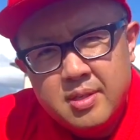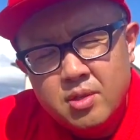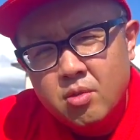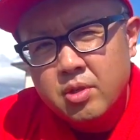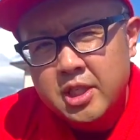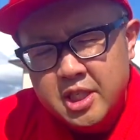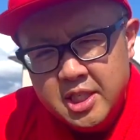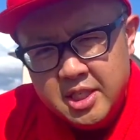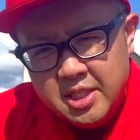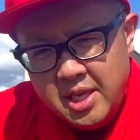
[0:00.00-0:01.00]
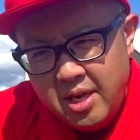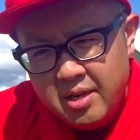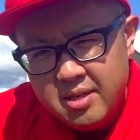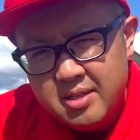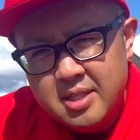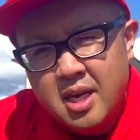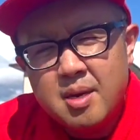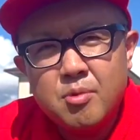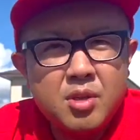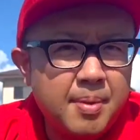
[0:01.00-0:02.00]
それを意識して、じゃがい
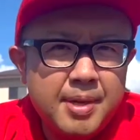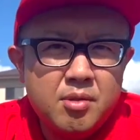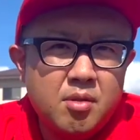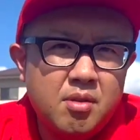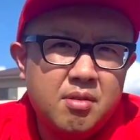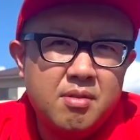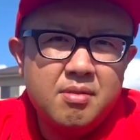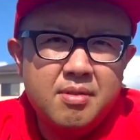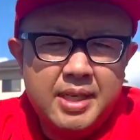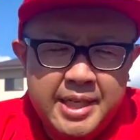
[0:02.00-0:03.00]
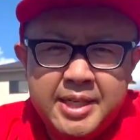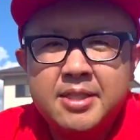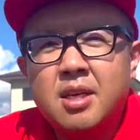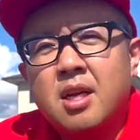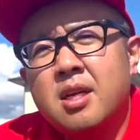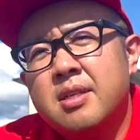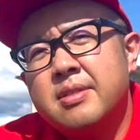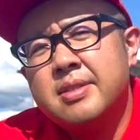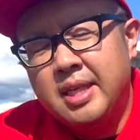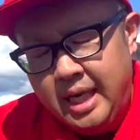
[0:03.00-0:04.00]
もを食べると、あ、いいですかね。なるほ
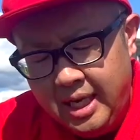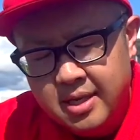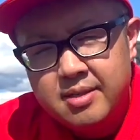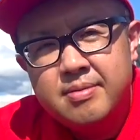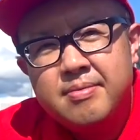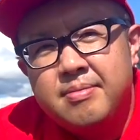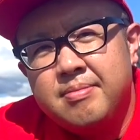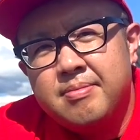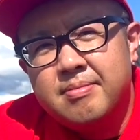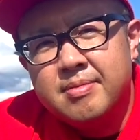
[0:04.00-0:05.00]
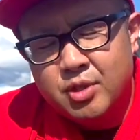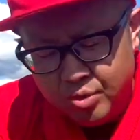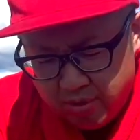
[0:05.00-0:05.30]
ど。バランス農法にな